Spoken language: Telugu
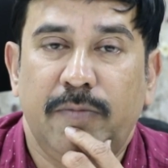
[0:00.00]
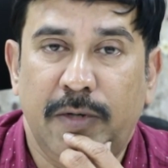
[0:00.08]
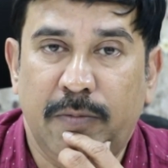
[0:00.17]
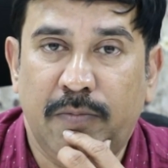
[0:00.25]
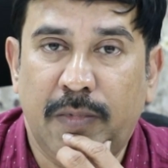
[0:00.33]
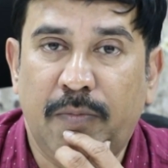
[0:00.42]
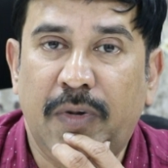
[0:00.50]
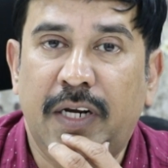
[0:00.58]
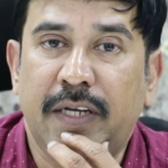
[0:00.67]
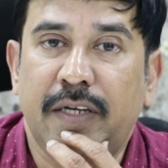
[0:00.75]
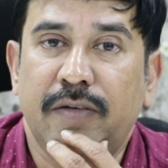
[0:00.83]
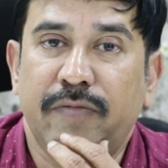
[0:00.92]
మేము
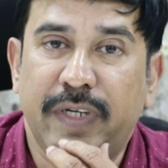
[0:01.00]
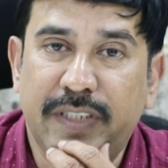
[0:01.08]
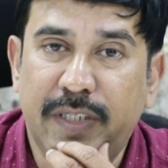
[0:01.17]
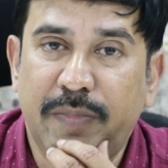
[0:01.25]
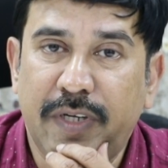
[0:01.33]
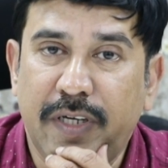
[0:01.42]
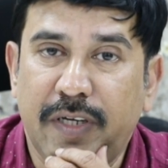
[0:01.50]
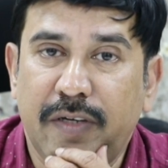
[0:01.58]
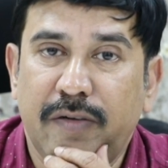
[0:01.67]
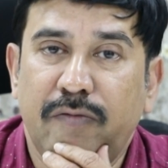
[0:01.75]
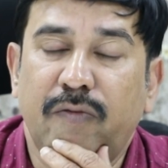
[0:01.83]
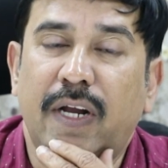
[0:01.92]
మమ్మల్ని వైసీపీ
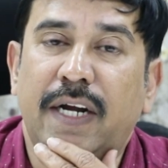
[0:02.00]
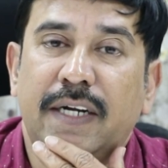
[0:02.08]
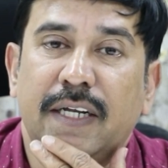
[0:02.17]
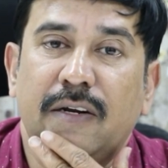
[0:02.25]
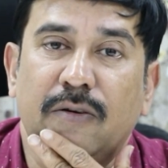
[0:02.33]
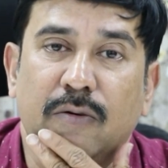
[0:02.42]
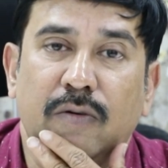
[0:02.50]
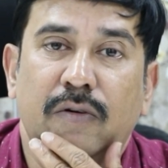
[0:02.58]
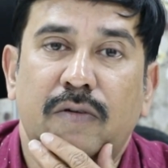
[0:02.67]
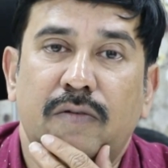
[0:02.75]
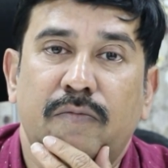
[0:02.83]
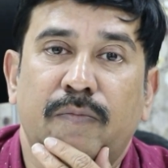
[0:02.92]
వాలంటీర్లు
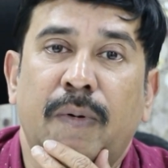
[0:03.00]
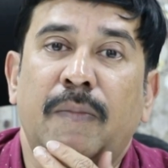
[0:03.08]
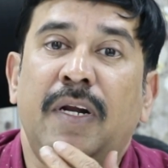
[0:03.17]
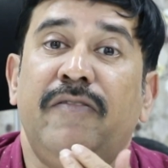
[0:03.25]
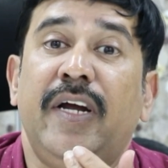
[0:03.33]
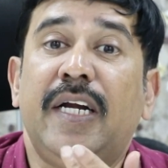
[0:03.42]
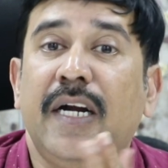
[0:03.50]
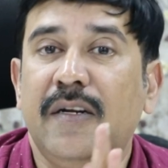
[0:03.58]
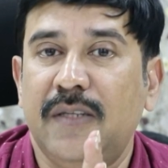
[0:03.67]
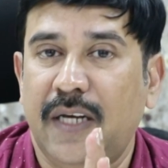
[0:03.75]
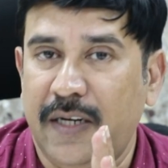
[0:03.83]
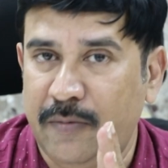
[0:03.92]
మమ్మల్ని
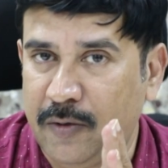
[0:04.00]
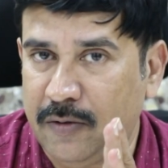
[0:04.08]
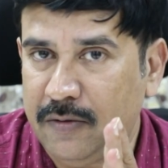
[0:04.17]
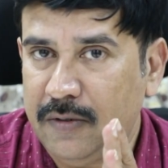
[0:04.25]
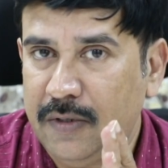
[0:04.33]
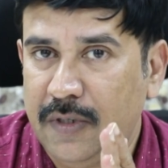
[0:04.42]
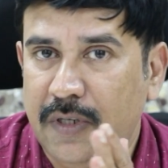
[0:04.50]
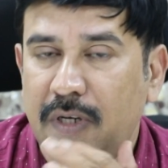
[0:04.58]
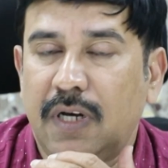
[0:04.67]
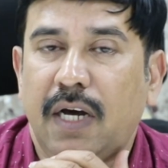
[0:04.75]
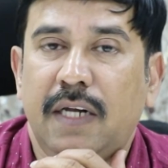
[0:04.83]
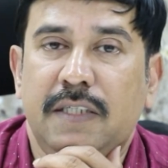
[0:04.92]
వేటాడుతారేమో
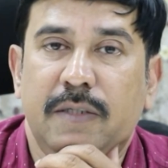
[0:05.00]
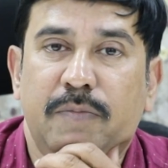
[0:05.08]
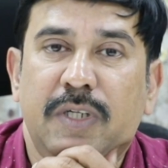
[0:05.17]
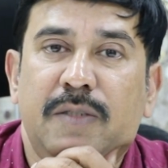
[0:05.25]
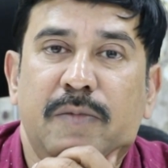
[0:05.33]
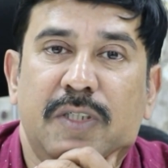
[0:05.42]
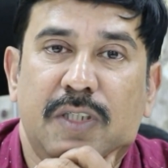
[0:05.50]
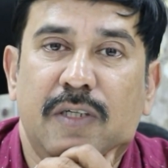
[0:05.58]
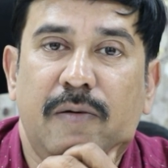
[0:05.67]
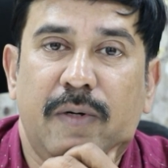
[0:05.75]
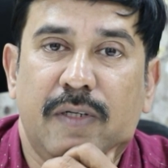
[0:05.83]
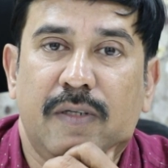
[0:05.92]
అని చెప్పేసి
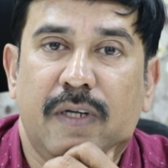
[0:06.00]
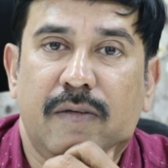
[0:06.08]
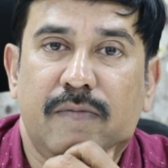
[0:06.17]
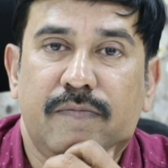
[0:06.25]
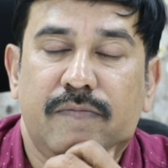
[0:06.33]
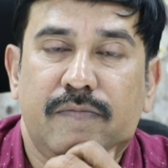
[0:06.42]
మెసేజ్లు పెడుతున్నారు